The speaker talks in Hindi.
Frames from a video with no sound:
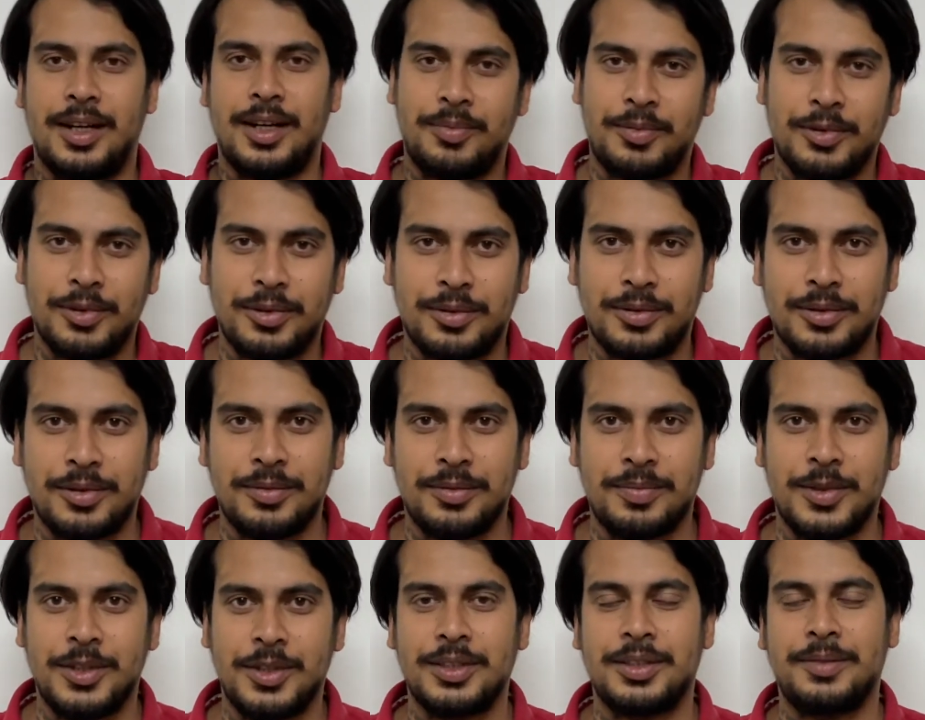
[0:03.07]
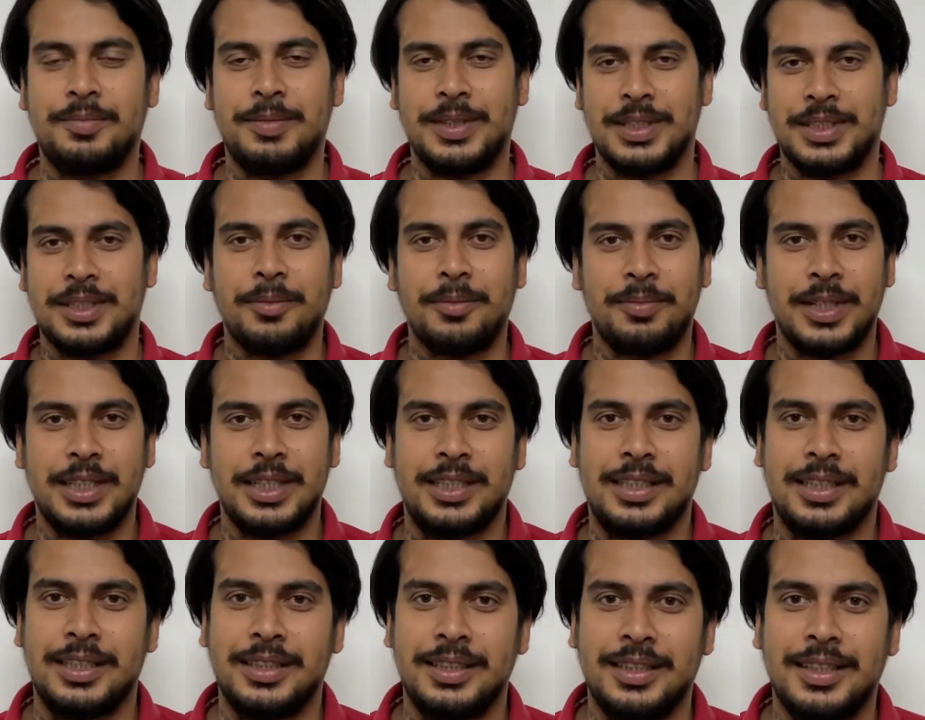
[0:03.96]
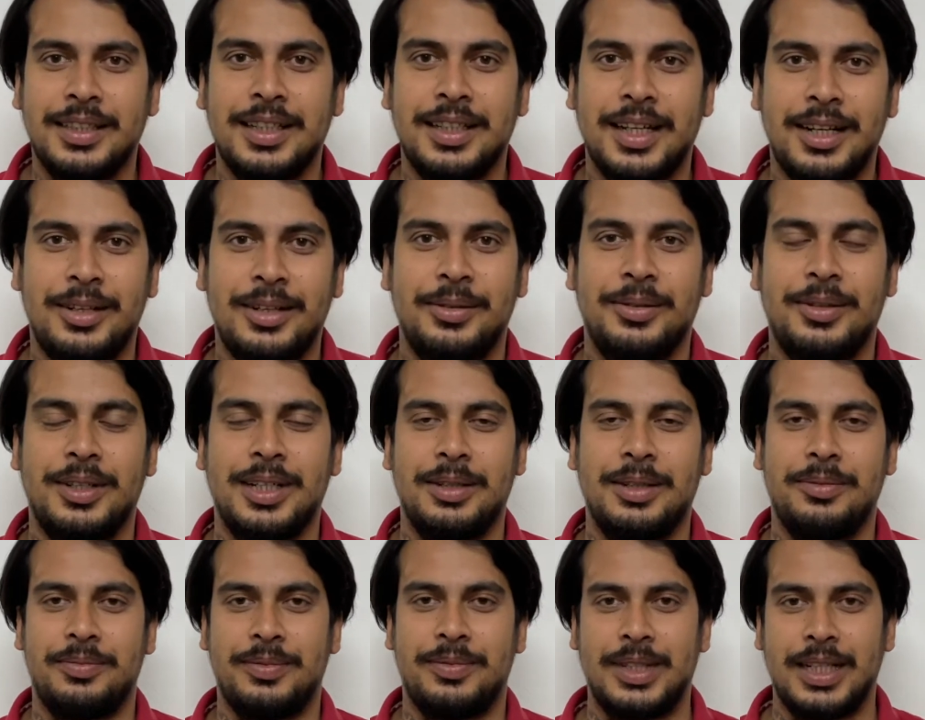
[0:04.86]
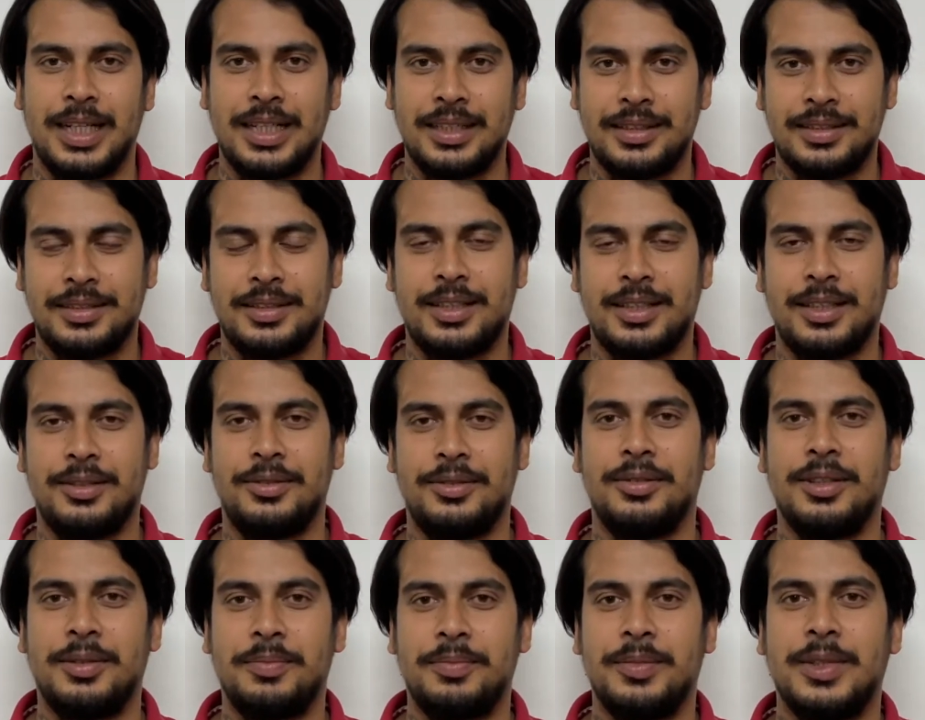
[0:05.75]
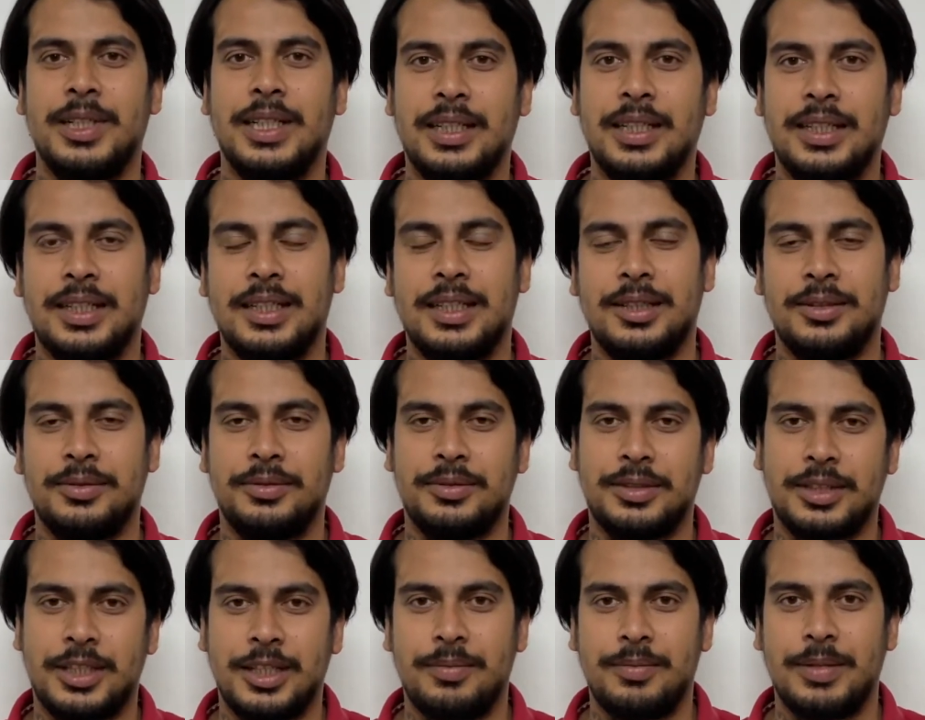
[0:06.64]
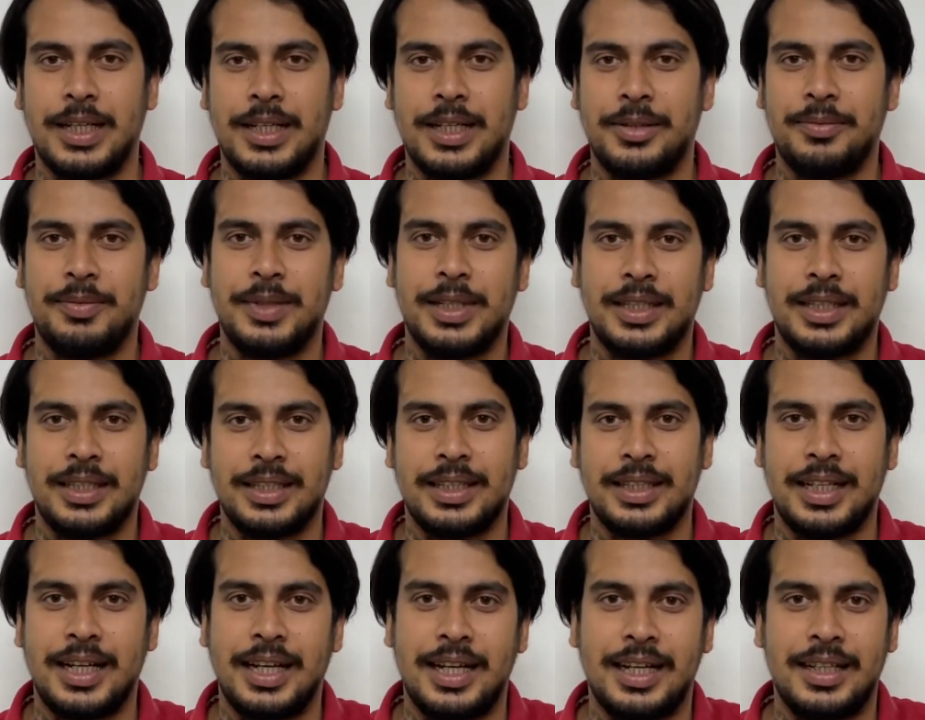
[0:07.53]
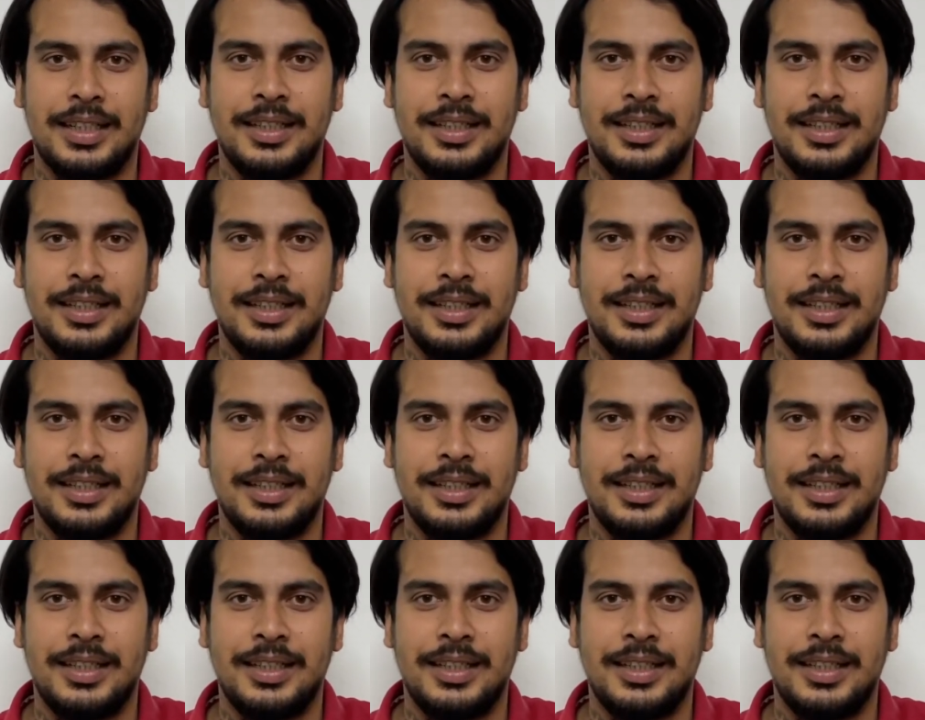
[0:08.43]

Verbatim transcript: आप लोग को बहुत बेसब्री से इंतज़ार होगा फ्लाइट्स का जो अपडेट है उसके बारे में कि क्या